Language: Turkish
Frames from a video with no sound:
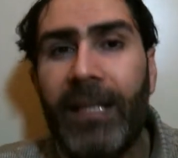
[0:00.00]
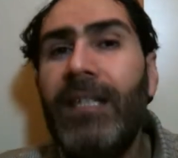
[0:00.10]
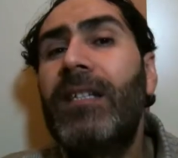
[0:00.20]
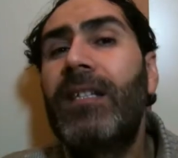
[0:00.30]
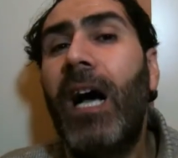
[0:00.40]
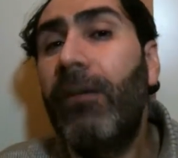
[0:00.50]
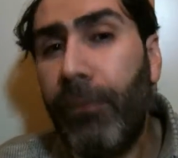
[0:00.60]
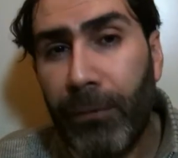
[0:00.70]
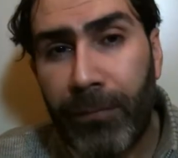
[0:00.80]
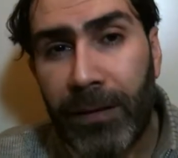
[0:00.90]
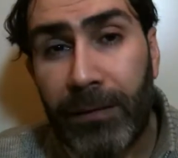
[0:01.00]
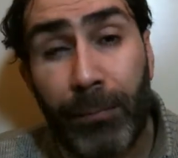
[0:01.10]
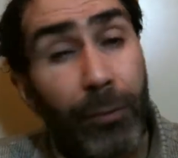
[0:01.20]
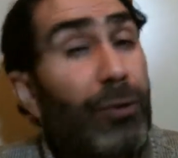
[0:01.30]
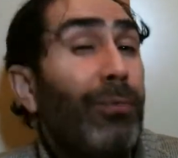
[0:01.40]
israf
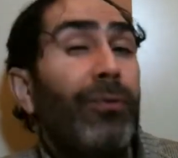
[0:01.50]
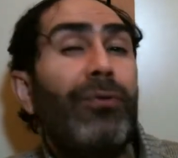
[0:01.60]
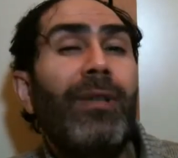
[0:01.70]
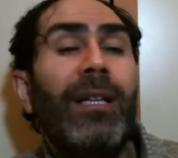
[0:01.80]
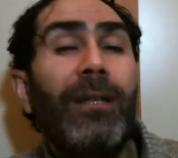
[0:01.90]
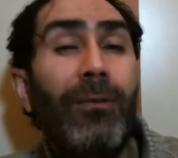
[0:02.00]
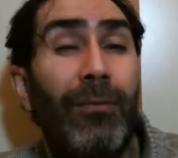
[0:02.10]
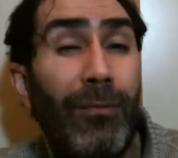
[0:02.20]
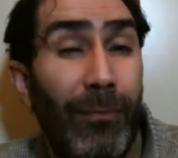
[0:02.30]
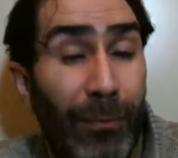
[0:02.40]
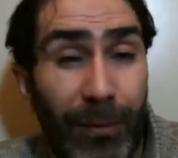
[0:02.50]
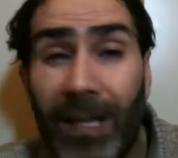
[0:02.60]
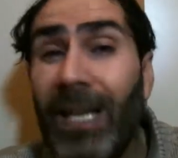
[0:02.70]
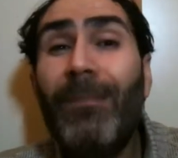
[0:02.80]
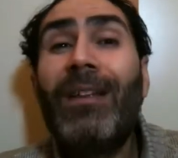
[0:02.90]
olmadı. Boşu boşunalık
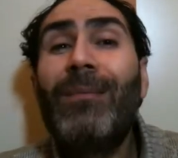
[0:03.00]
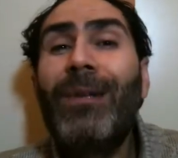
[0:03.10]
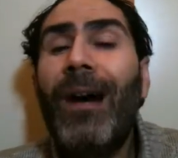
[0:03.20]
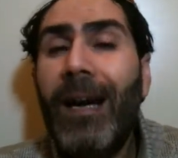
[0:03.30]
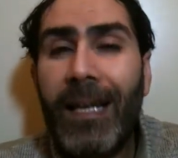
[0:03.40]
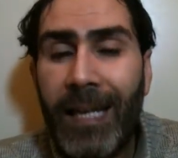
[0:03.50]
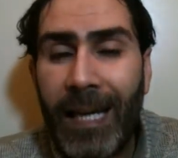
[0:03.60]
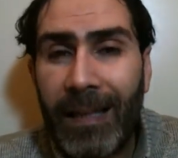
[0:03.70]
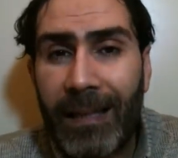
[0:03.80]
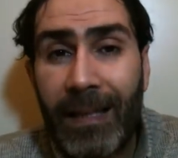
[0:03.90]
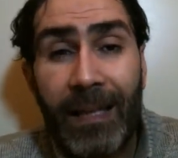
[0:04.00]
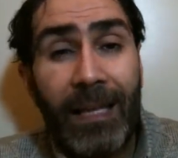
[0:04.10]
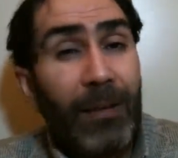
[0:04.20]
yüklenemez bir hale geldi.